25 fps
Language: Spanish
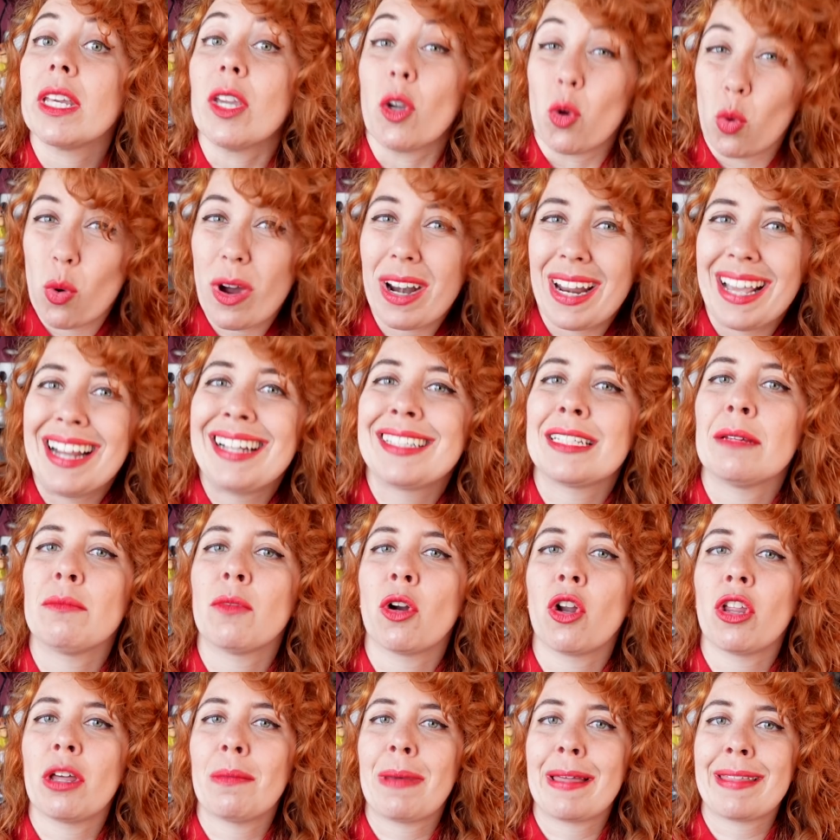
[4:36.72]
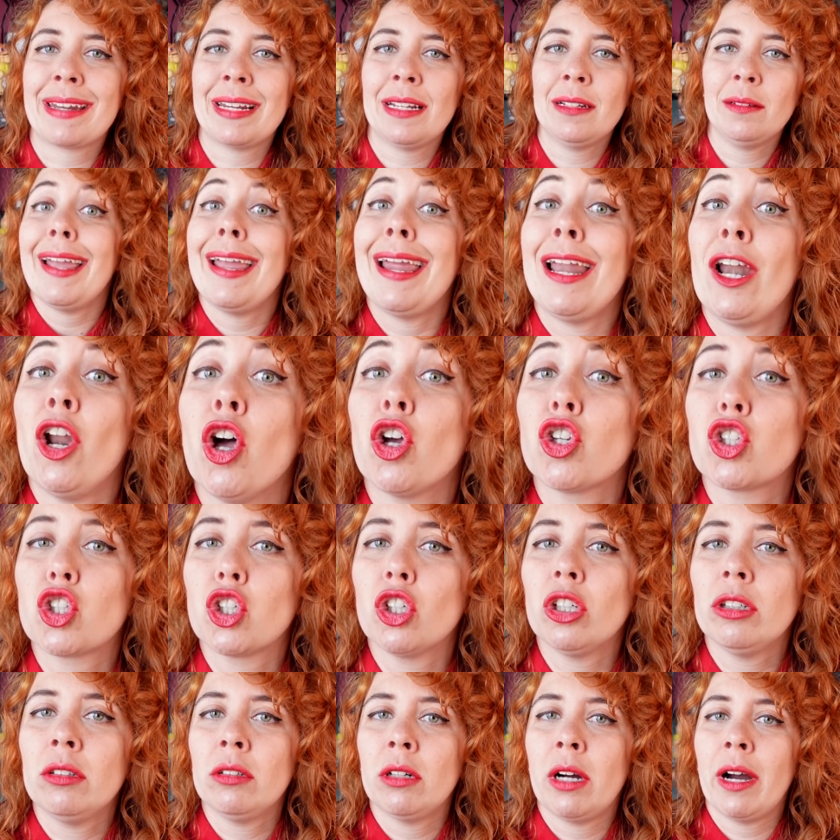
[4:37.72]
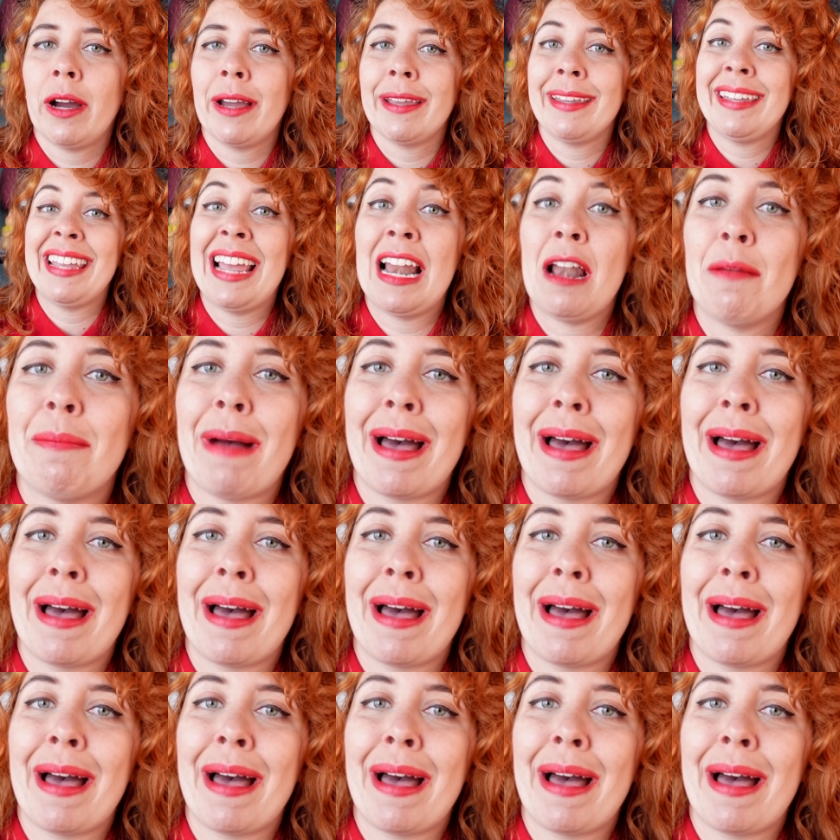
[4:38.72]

¿Y cuál es el símbolo de Madrid? El oso y el